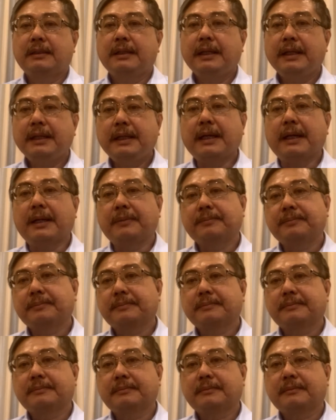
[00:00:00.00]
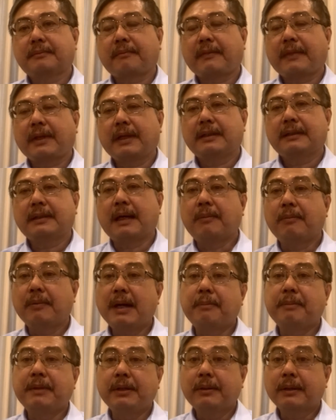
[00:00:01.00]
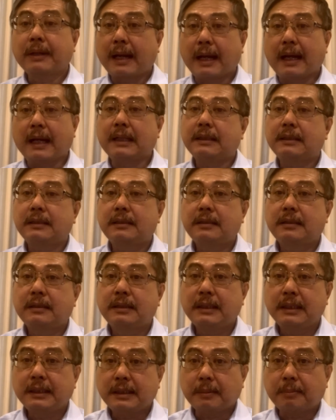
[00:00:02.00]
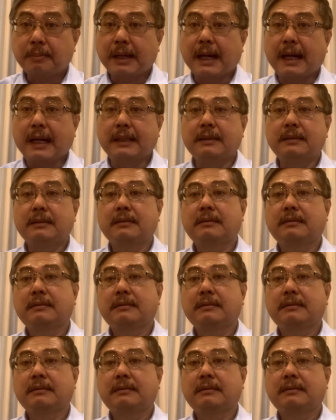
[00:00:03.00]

ทีนี้เนี่ยถามว่ามีโอกาสที่จะผ่าน